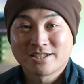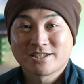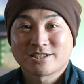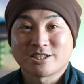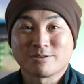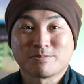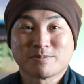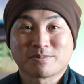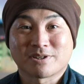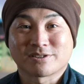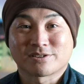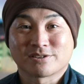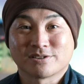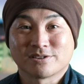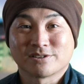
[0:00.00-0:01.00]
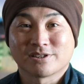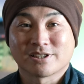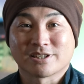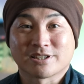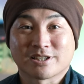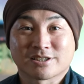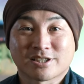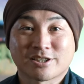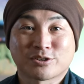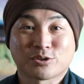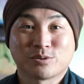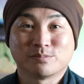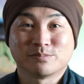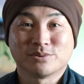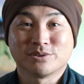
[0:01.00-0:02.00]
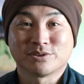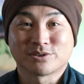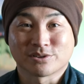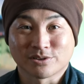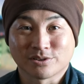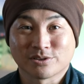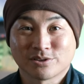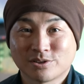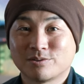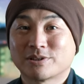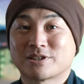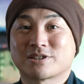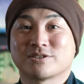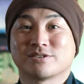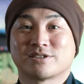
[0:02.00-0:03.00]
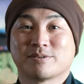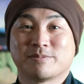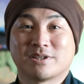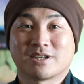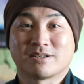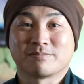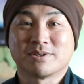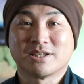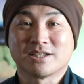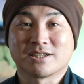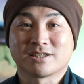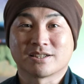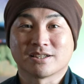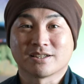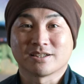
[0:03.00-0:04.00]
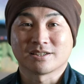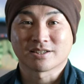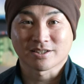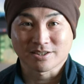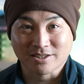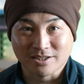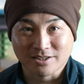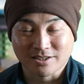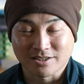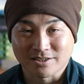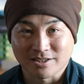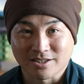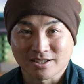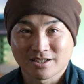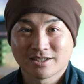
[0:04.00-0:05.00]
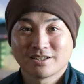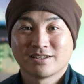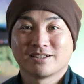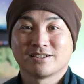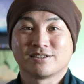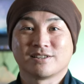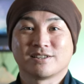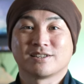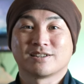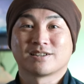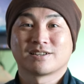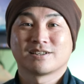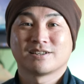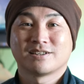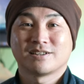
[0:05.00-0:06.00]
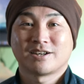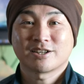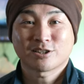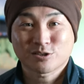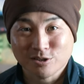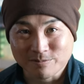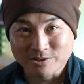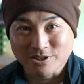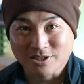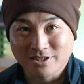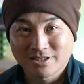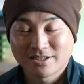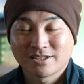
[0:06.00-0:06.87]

CP プラス、えー、サイトロンブースの私のセミナー見に来ていただいた方々、えー、ありがとうございました